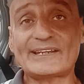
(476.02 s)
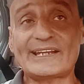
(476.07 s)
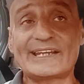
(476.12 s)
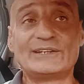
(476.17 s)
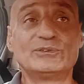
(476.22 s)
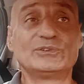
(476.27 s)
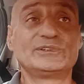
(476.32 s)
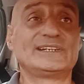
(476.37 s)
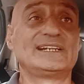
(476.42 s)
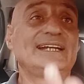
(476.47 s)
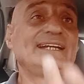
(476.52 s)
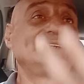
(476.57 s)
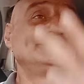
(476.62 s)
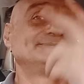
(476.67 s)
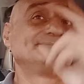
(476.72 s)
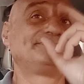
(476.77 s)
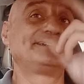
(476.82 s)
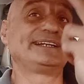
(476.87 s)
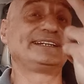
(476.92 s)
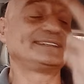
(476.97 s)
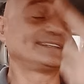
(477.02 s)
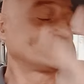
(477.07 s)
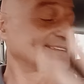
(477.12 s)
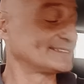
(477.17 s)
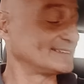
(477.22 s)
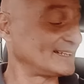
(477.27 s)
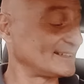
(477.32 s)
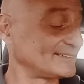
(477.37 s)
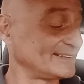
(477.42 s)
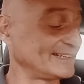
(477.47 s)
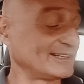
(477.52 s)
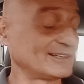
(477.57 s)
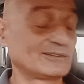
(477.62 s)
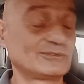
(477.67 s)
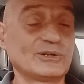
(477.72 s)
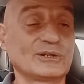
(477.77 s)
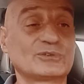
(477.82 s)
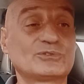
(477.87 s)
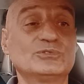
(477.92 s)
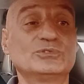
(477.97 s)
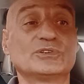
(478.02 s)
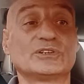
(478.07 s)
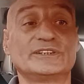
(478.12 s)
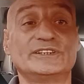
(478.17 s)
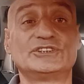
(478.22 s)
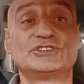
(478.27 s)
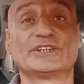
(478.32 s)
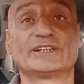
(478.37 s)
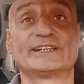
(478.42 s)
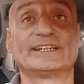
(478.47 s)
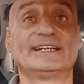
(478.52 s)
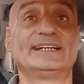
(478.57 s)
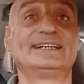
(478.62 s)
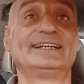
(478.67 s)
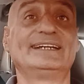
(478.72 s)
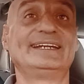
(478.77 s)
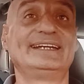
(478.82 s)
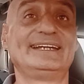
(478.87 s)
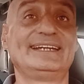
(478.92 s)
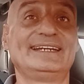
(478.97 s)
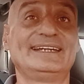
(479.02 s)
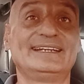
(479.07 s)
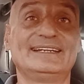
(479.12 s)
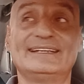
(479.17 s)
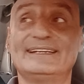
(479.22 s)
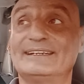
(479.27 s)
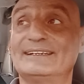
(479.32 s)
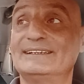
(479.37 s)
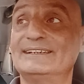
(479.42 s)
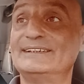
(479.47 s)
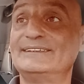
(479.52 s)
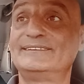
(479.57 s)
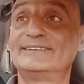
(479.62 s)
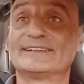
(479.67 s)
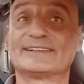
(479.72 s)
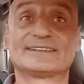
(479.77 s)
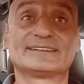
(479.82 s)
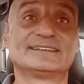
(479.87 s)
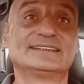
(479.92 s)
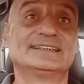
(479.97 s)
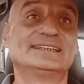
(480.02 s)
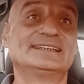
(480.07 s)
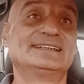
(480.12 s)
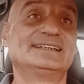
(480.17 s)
è inutile prendersela se qualcuno dice che eh, l'Inter